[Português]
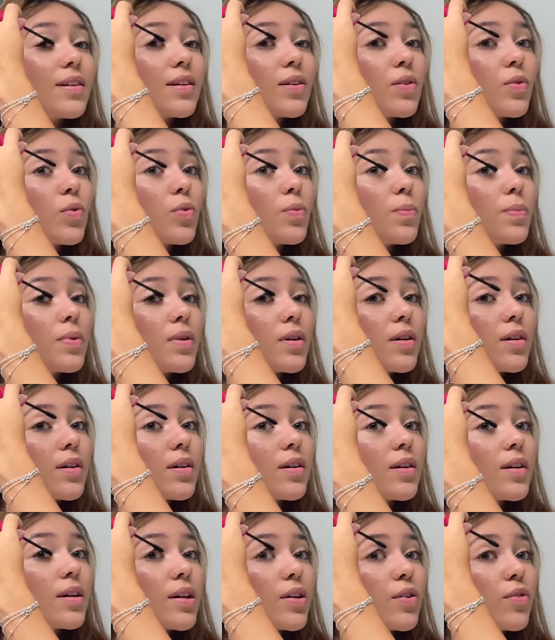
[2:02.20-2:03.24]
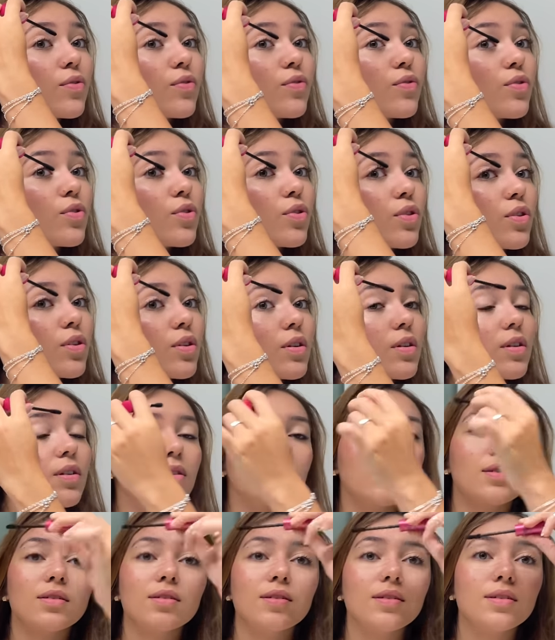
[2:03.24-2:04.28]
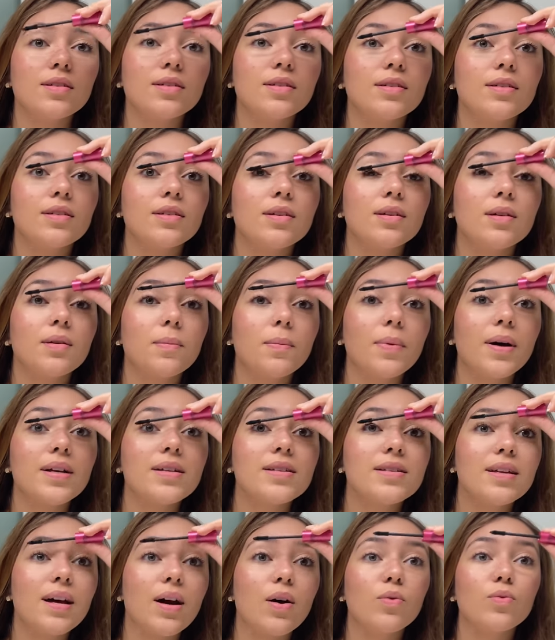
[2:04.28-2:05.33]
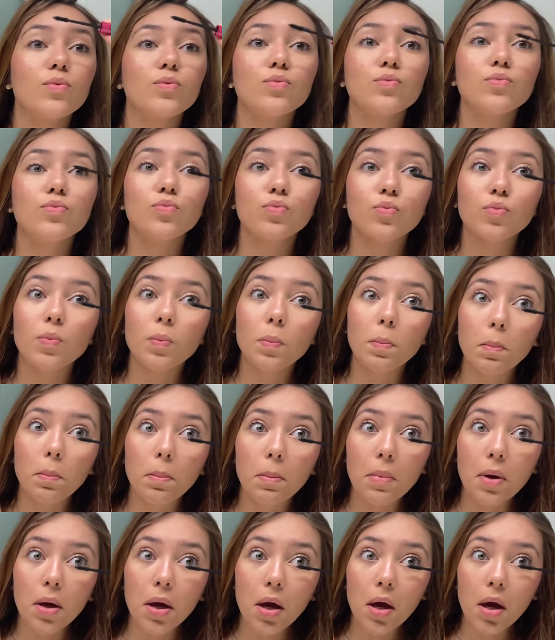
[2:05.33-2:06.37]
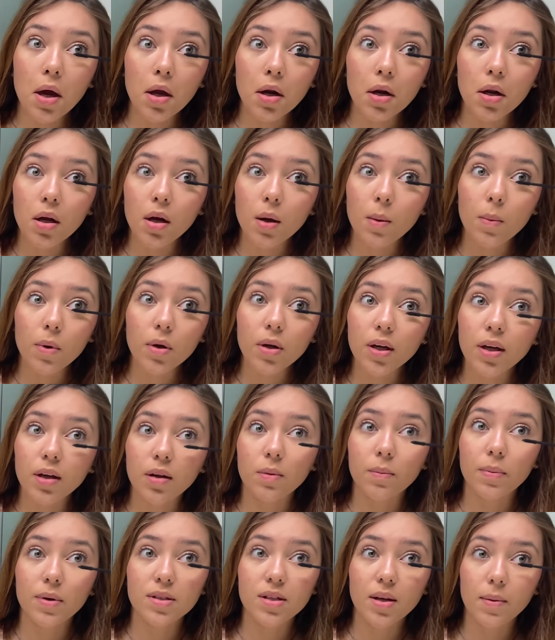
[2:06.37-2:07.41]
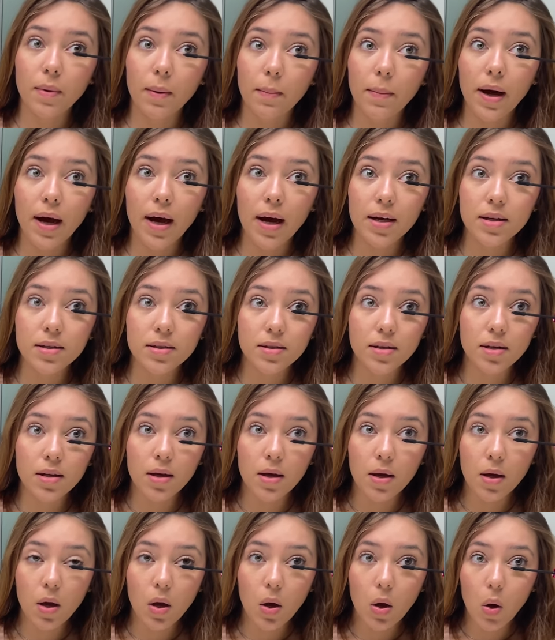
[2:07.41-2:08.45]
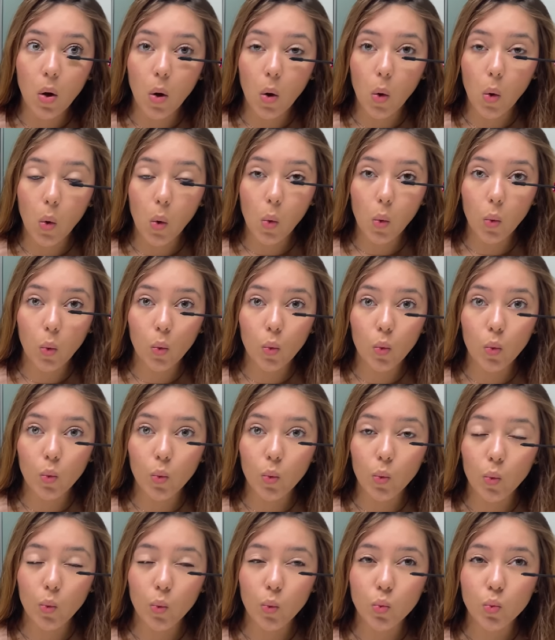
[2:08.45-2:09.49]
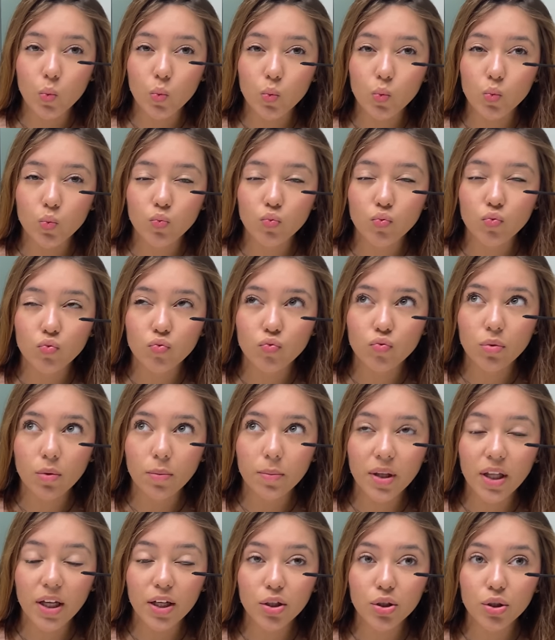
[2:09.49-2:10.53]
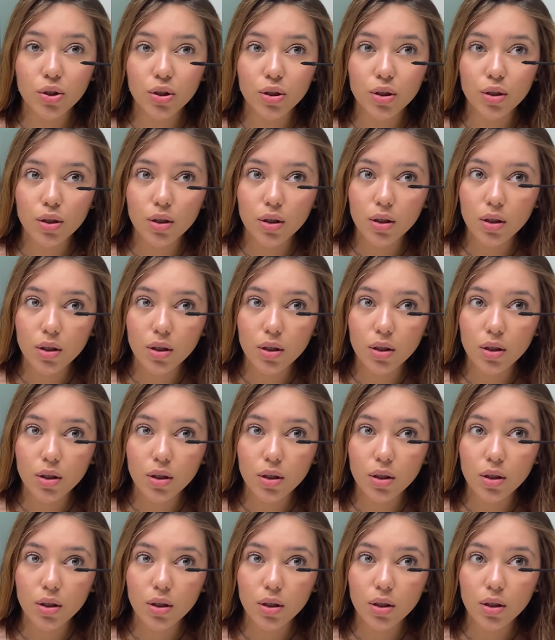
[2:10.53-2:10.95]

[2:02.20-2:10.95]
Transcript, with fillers: opa, eu vou passar um, um mini Passei uma base, um blush